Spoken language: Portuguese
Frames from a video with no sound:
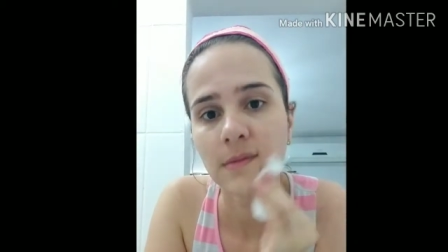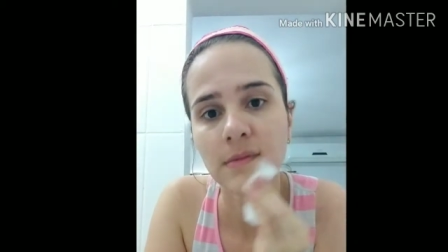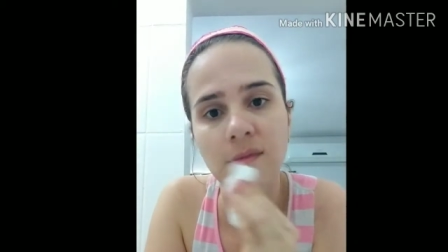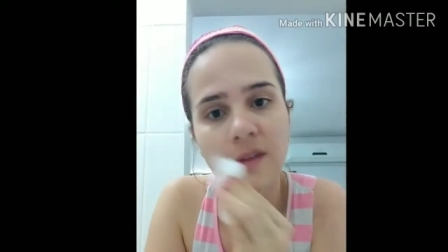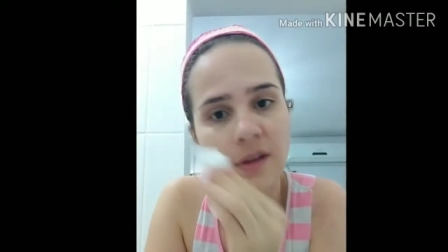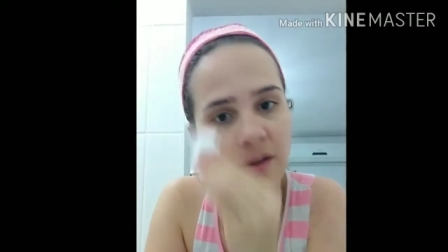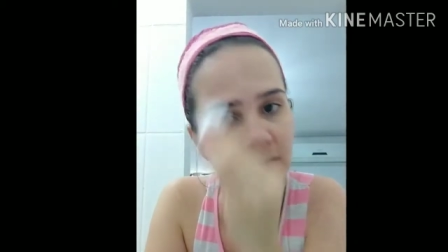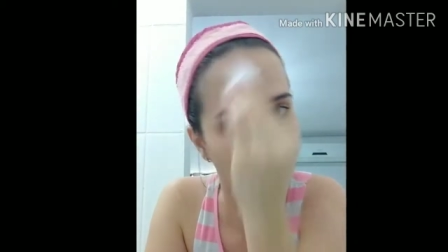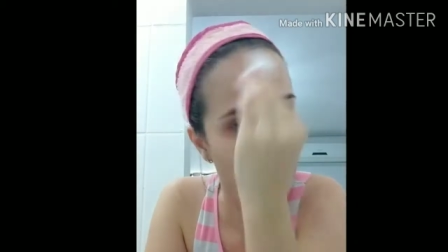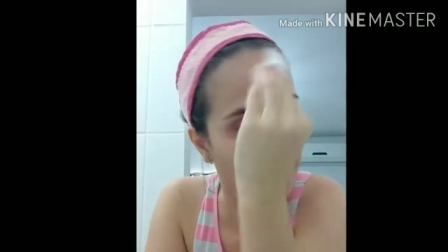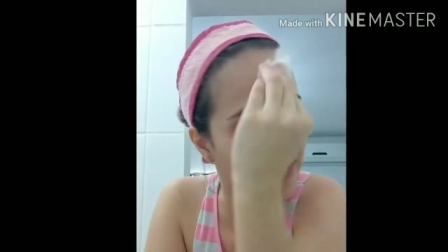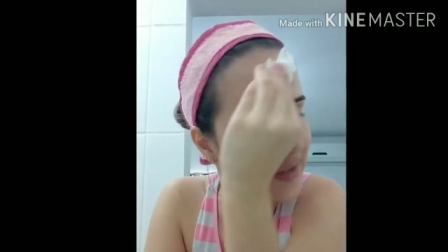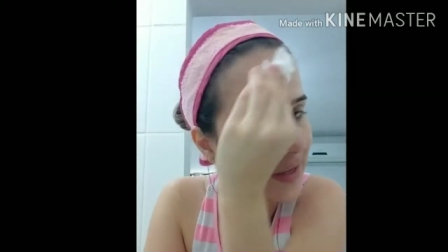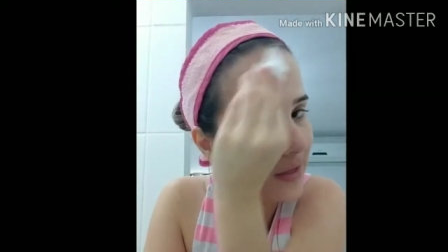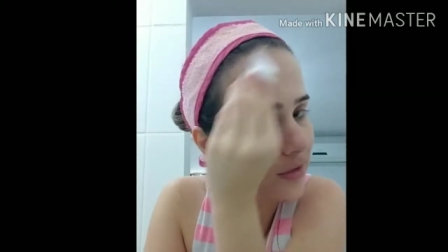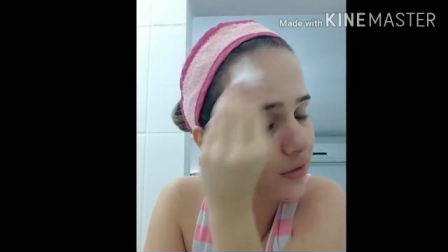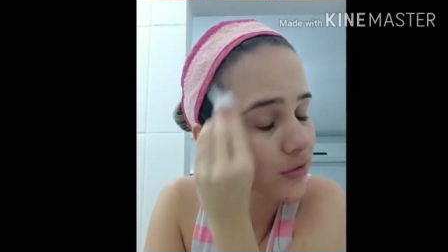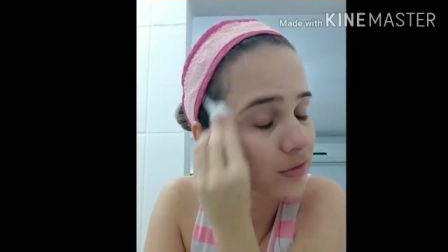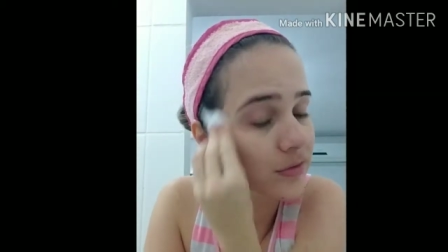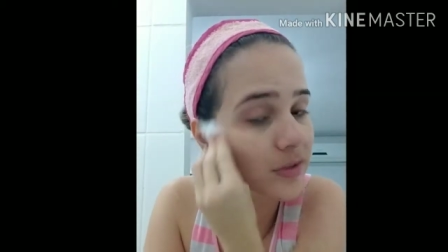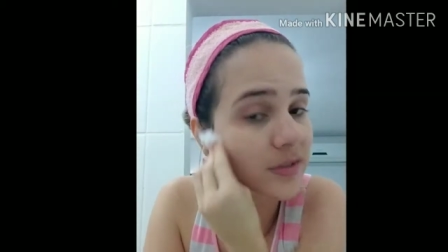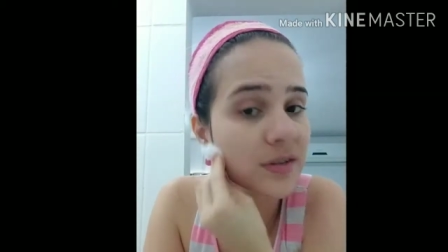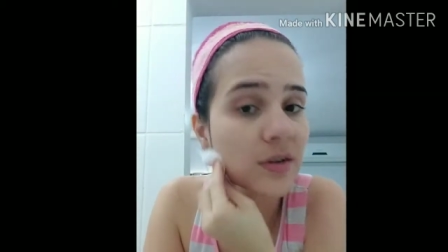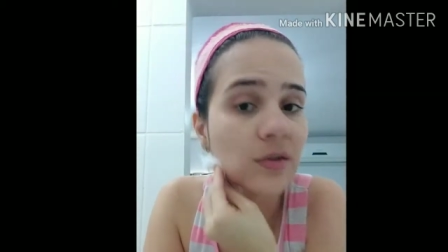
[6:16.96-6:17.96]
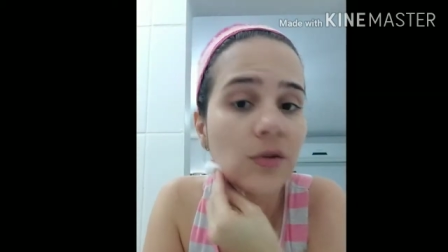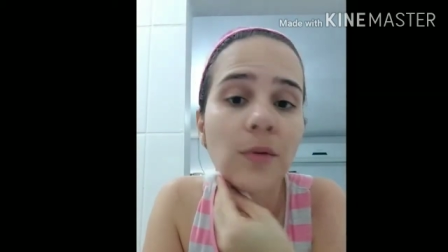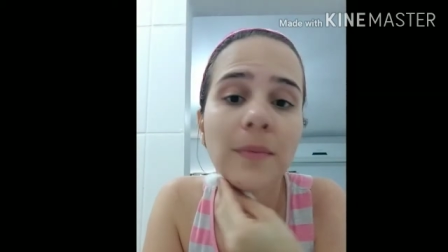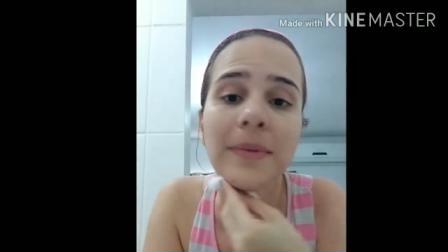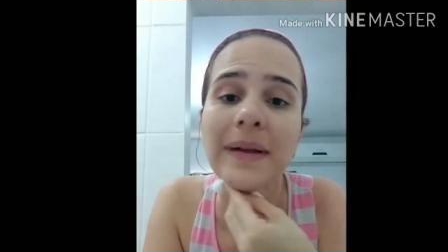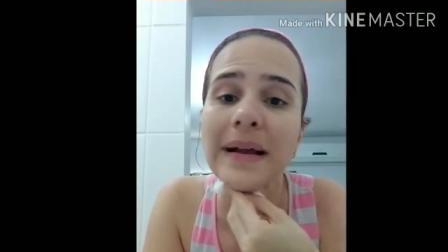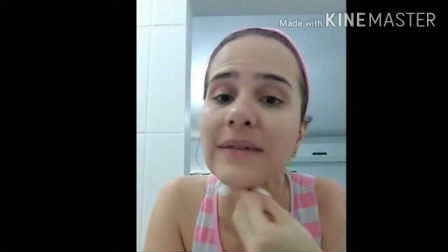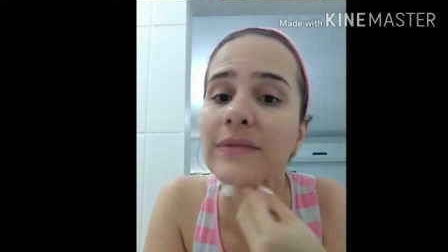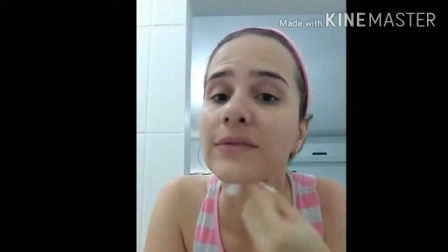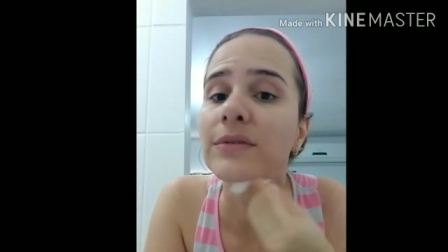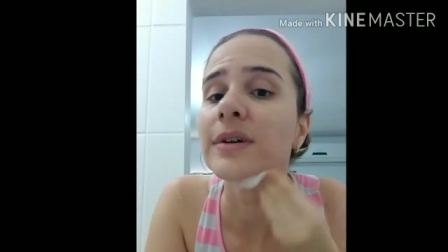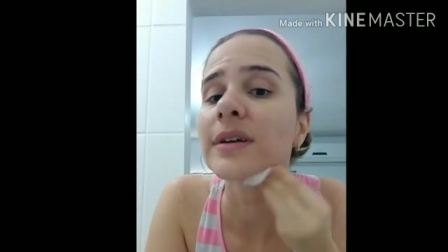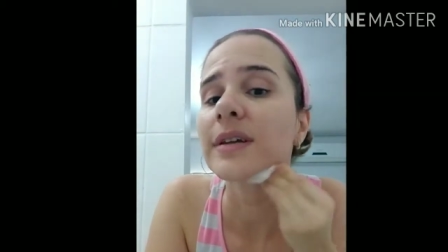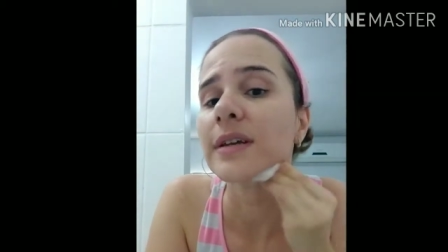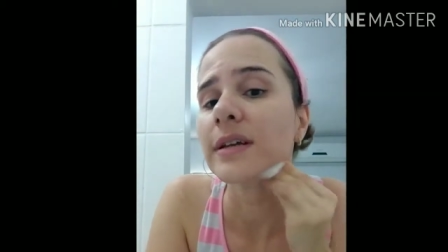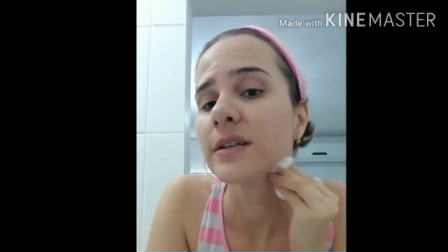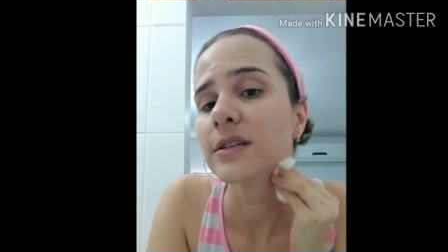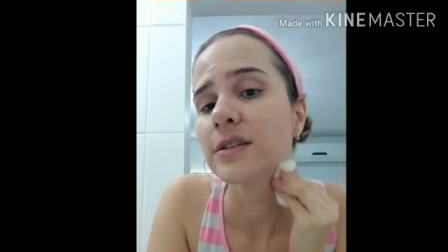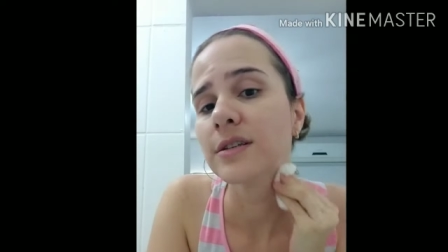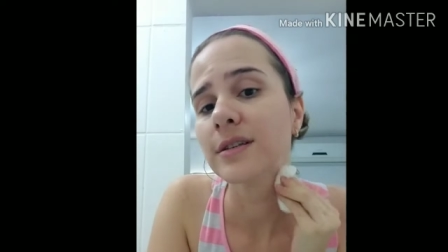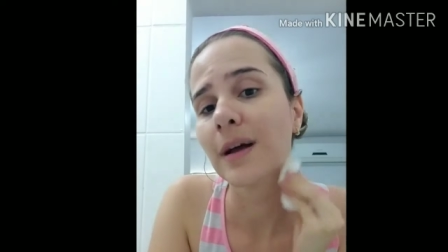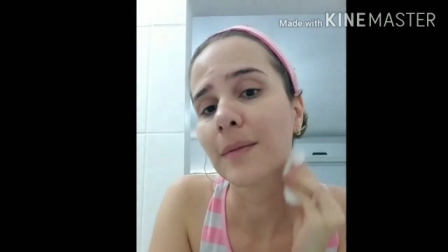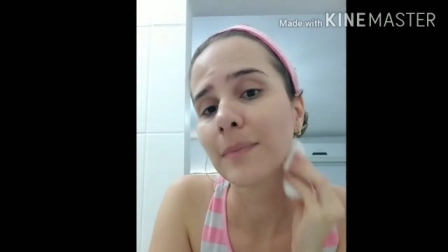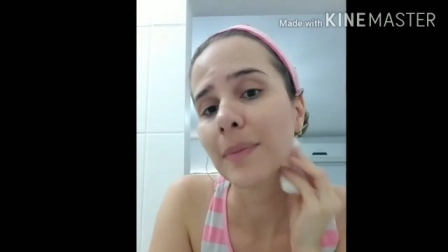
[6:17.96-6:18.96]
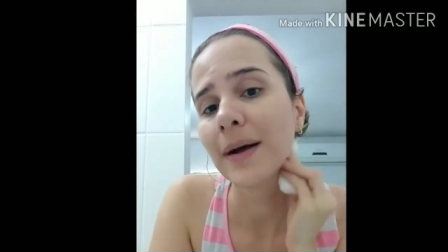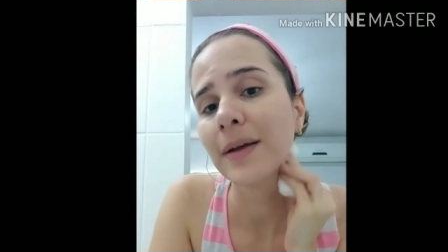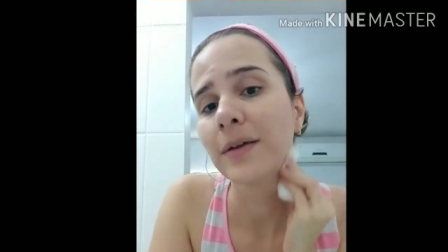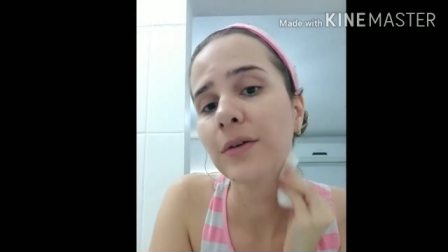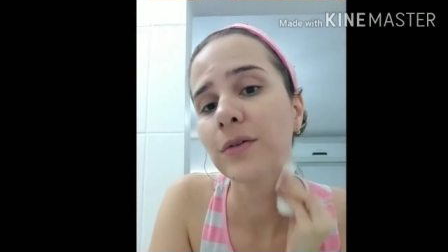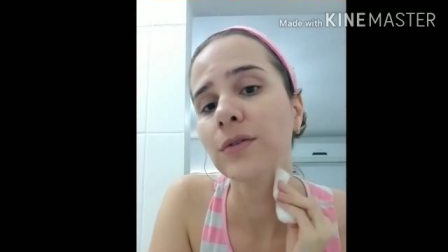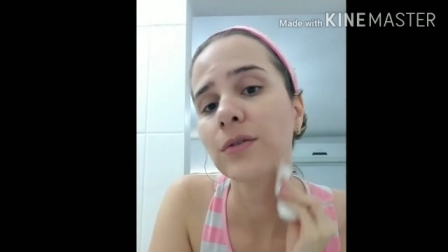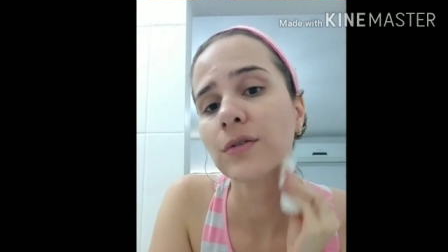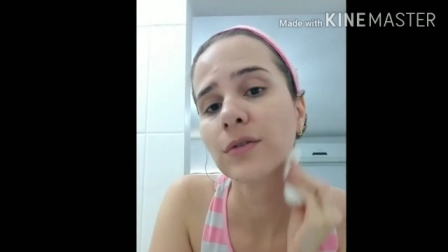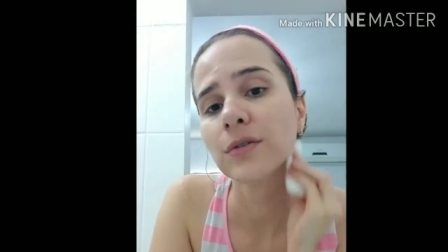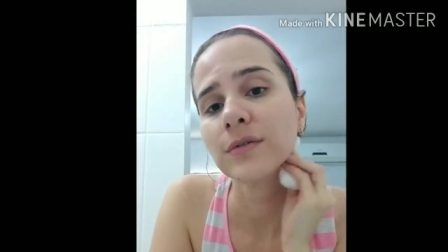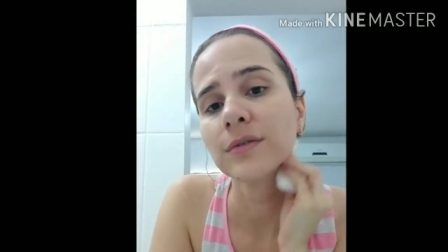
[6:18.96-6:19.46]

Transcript: Eu tava na dúvida se eu comprava um kit da Paiô,